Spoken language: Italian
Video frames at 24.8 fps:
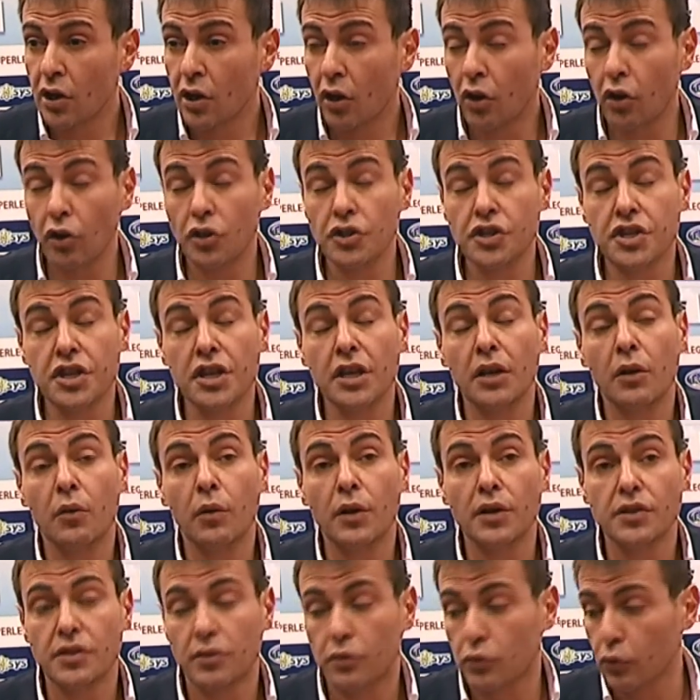con
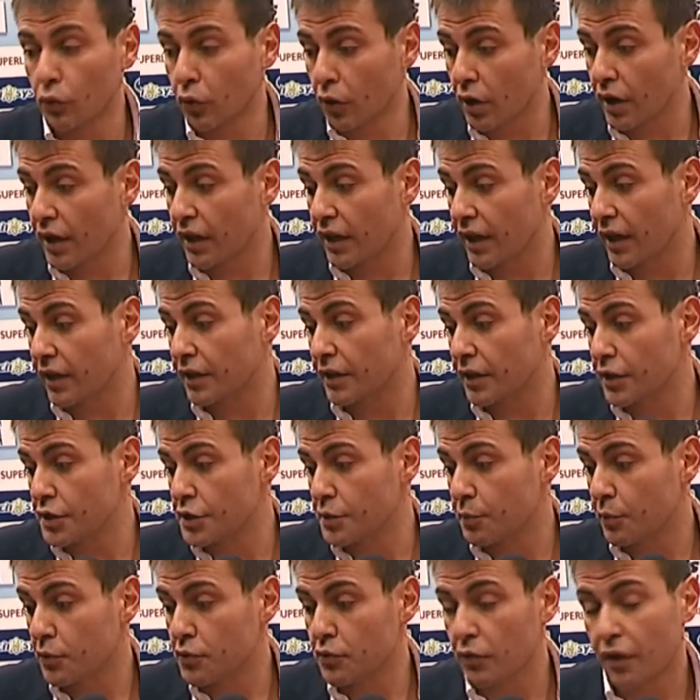5 turni di
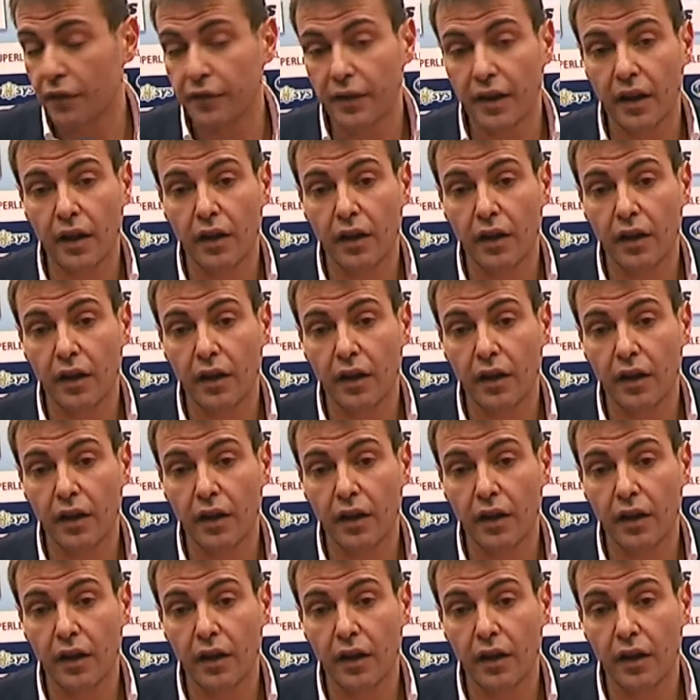anticipo sulla fine